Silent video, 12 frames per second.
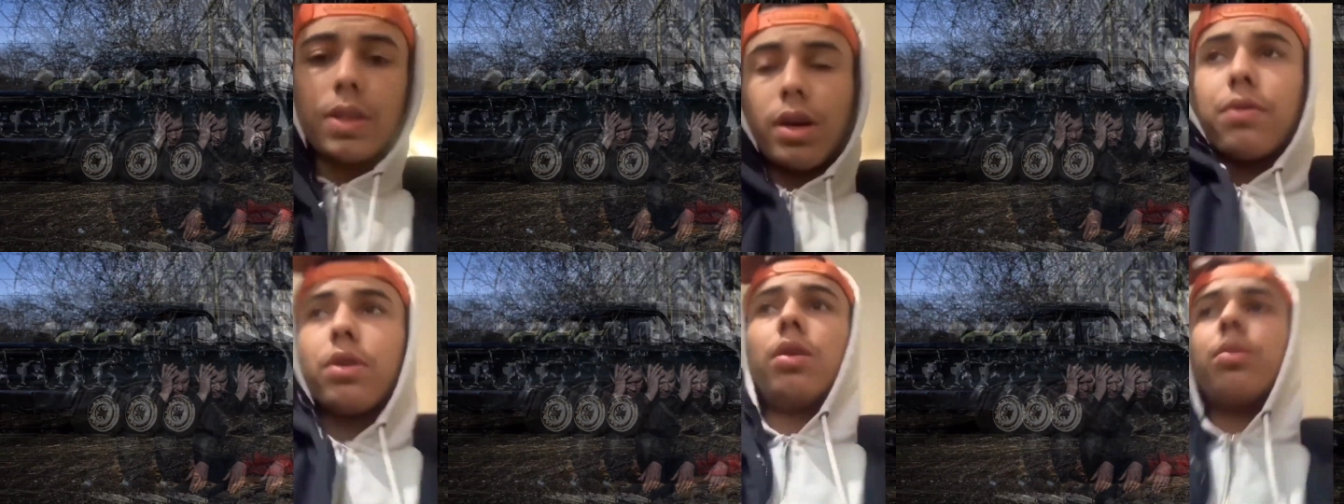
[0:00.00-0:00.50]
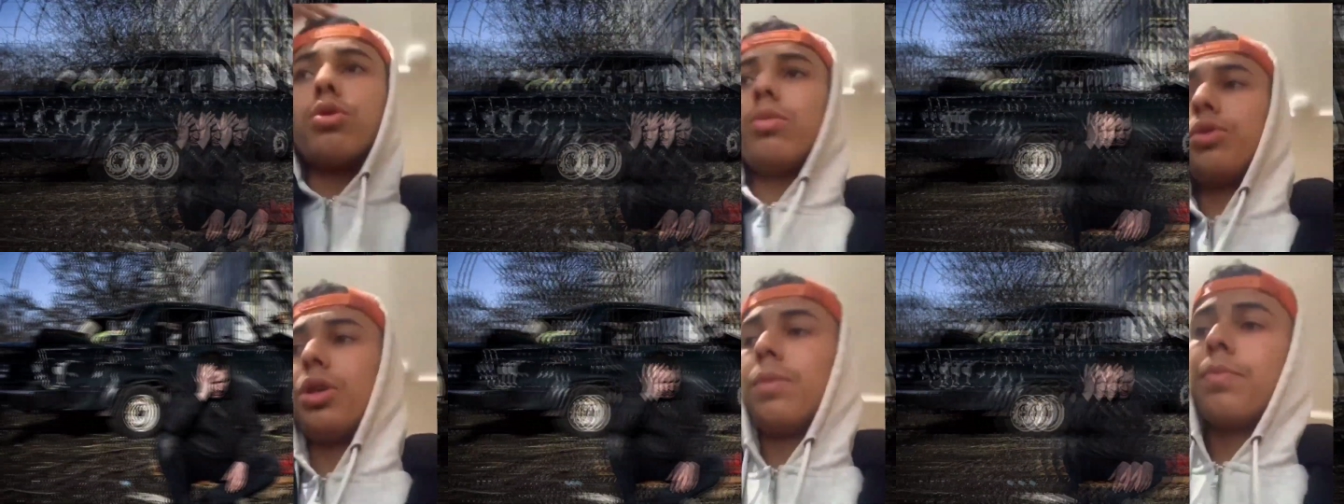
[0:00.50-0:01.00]
صافي باش
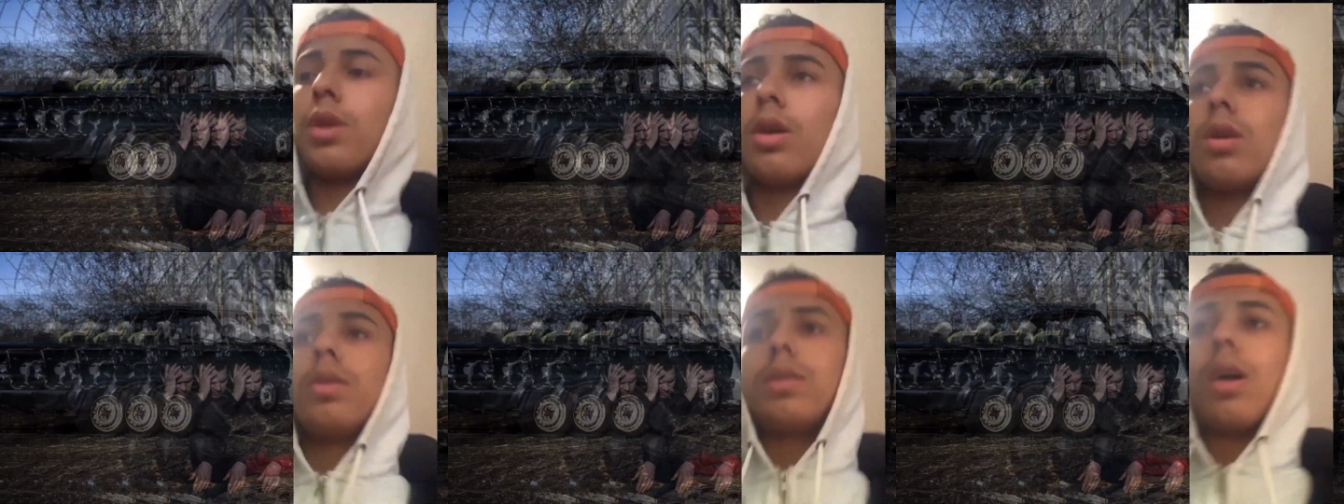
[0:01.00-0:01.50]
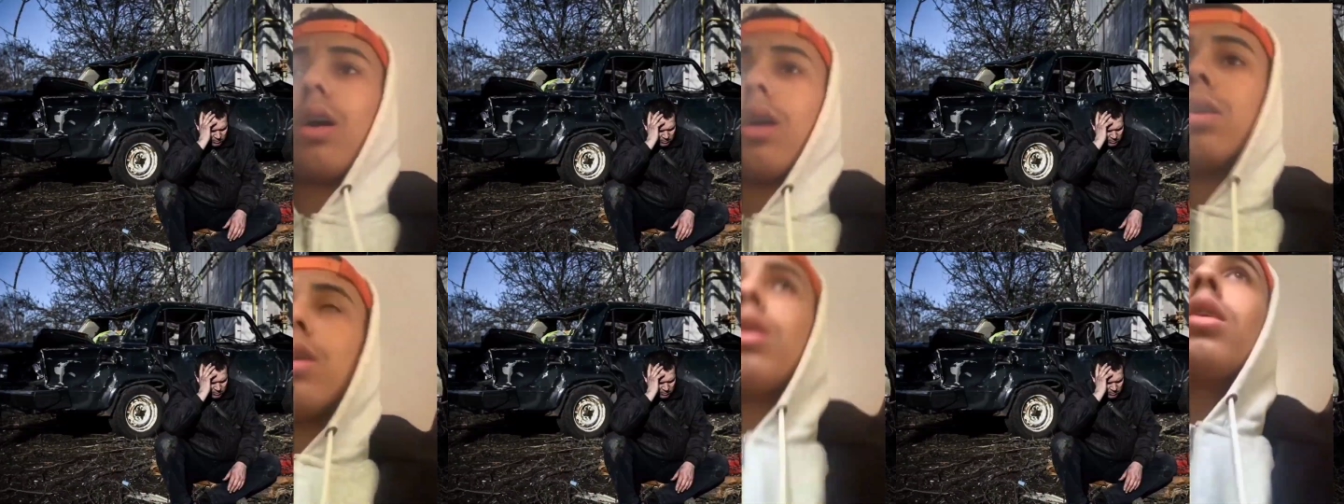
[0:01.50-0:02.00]
نمشي ساعه